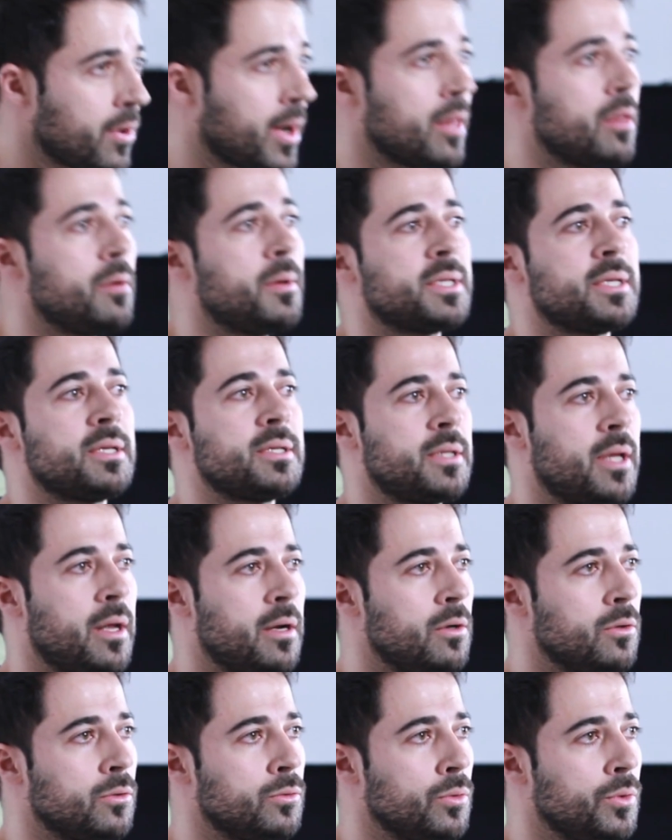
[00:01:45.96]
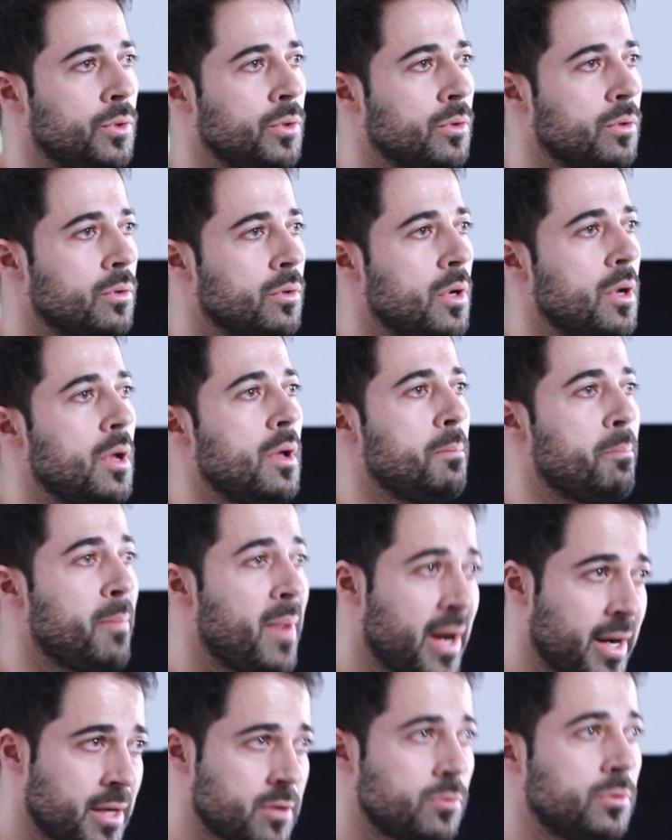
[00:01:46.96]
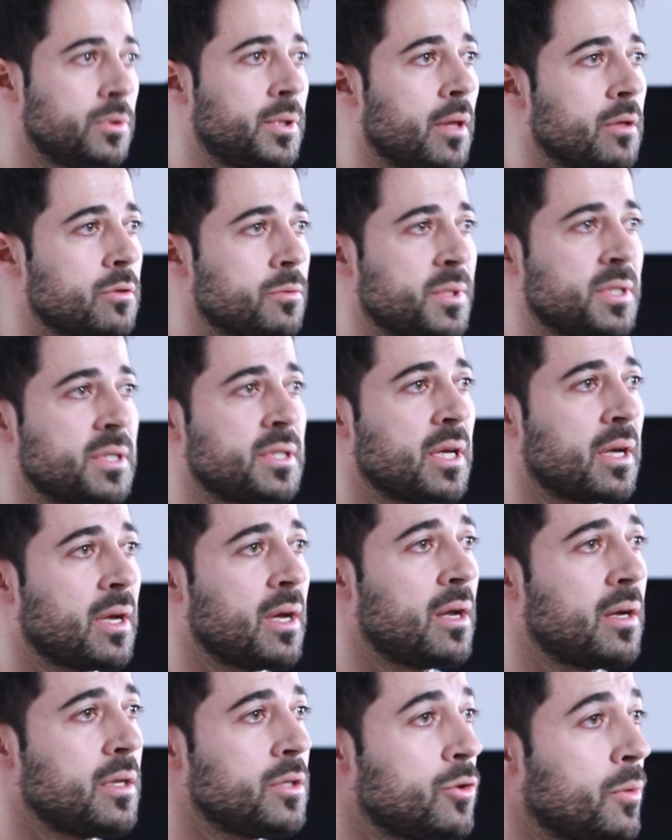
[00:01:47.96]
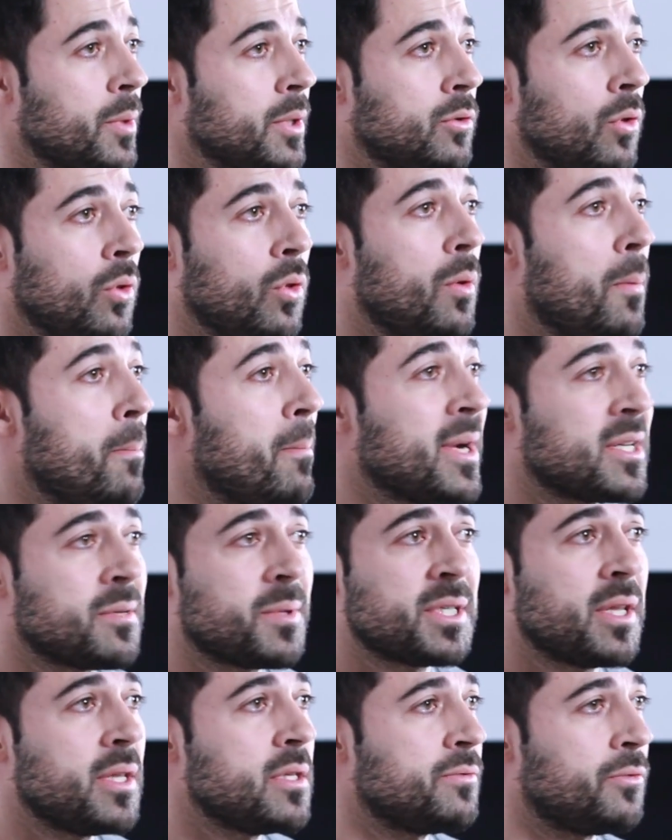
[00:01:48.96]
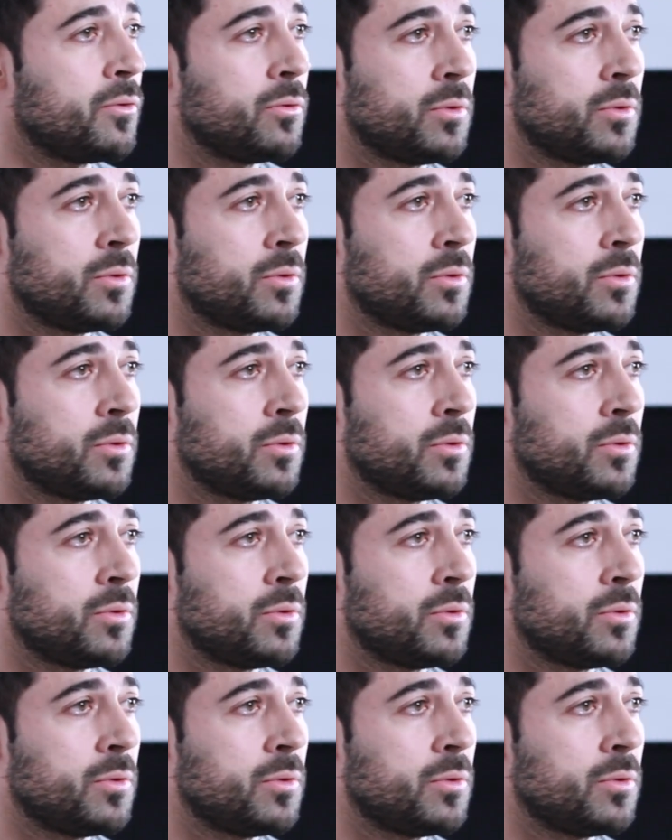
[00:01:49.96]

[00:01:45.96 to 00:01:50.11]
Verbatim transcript: enfocado vas a estar en lo tuyo, más resultados vas a sacar y sobre todo más vas a